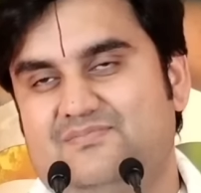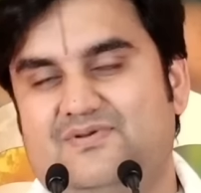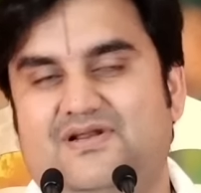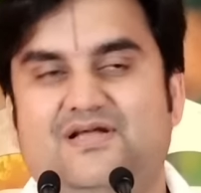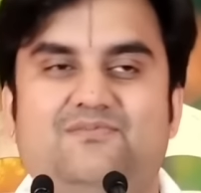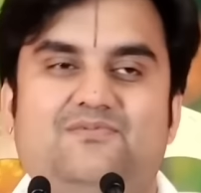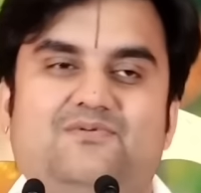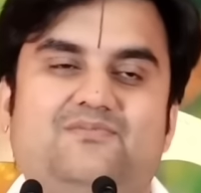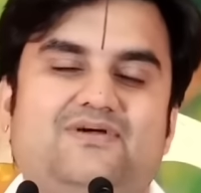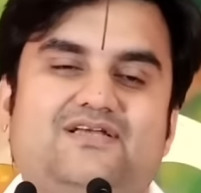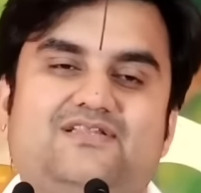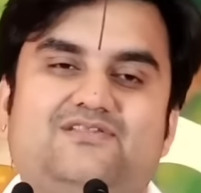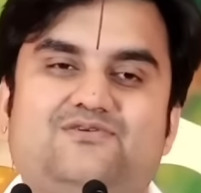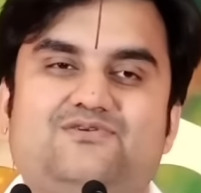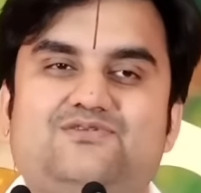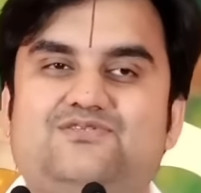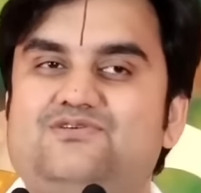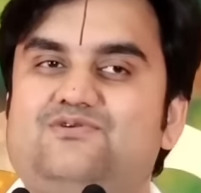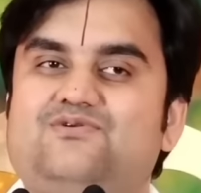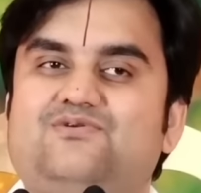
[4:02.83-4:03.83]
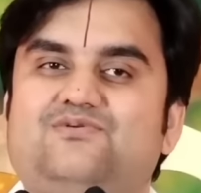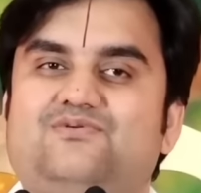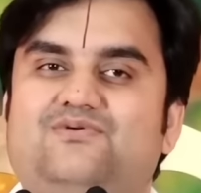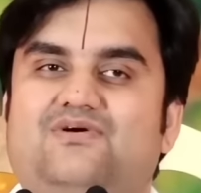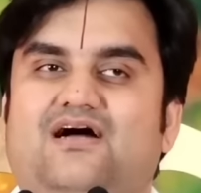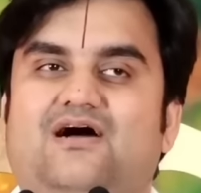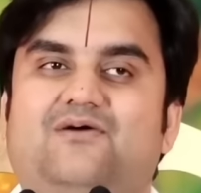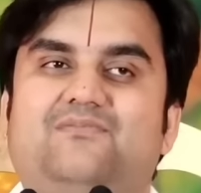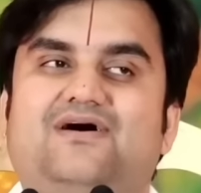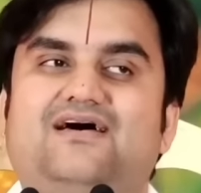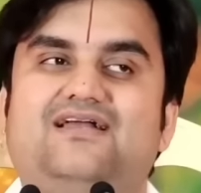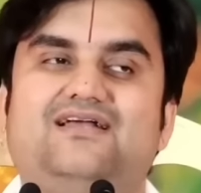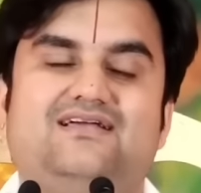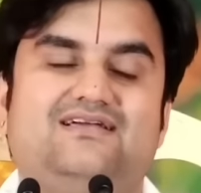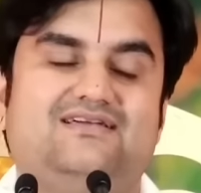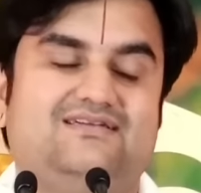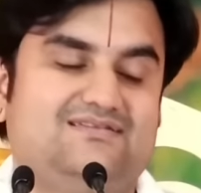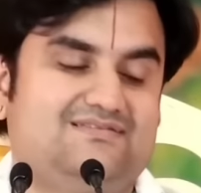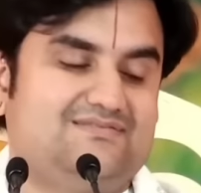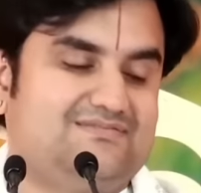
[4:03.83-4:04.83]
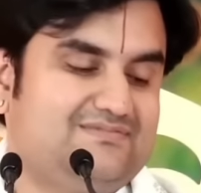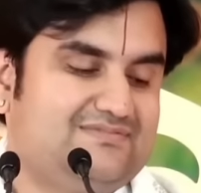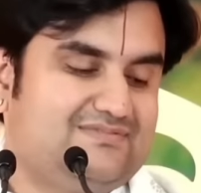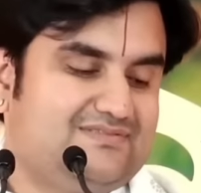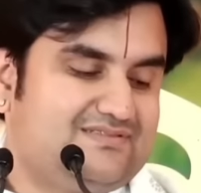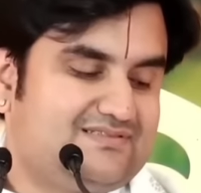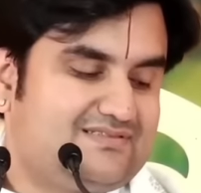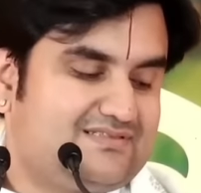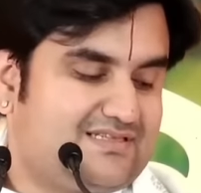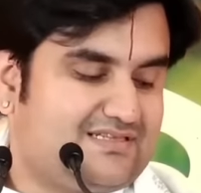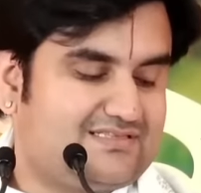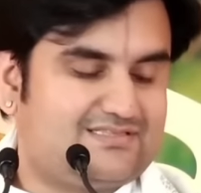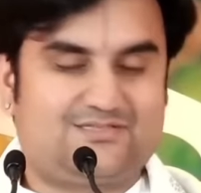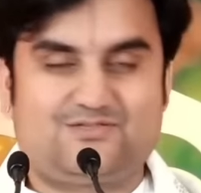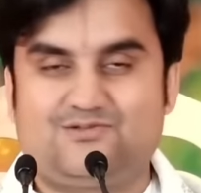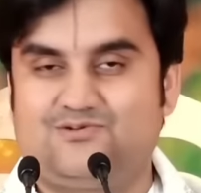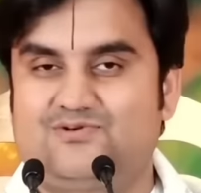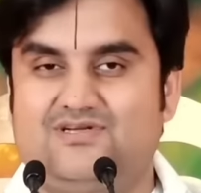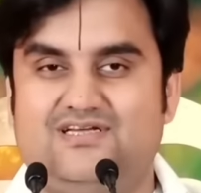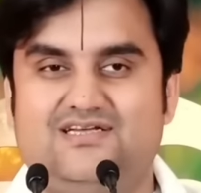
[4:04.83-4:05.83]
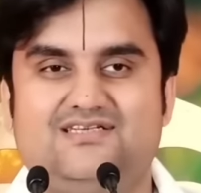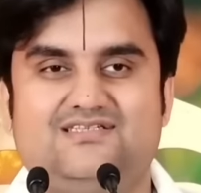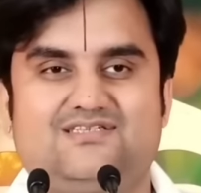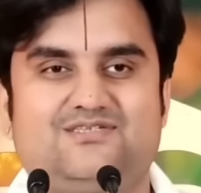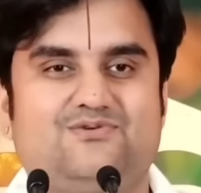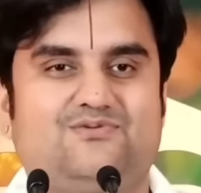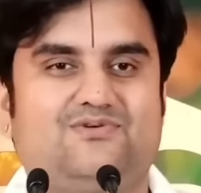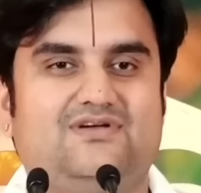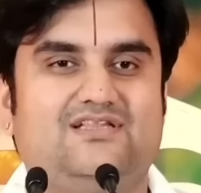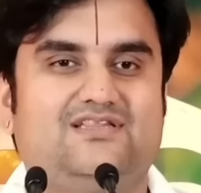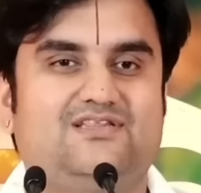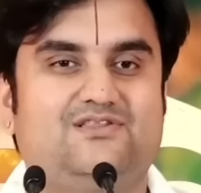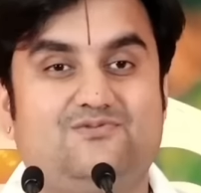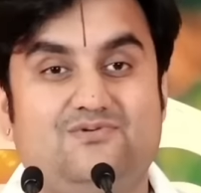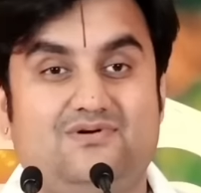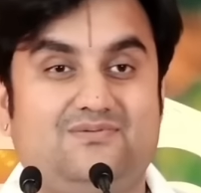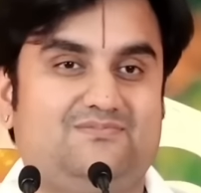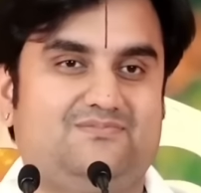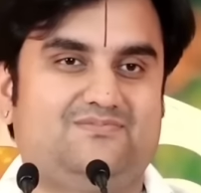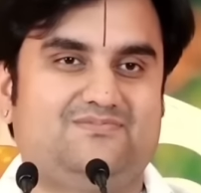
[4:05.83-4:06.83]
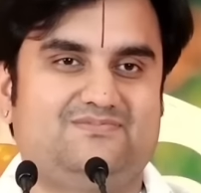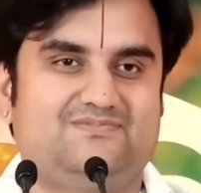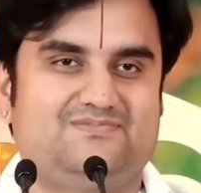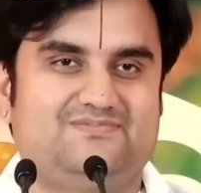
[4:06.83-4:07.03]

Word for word: प्रेम में तो जो हमारे तत्सुखे सुखित्वम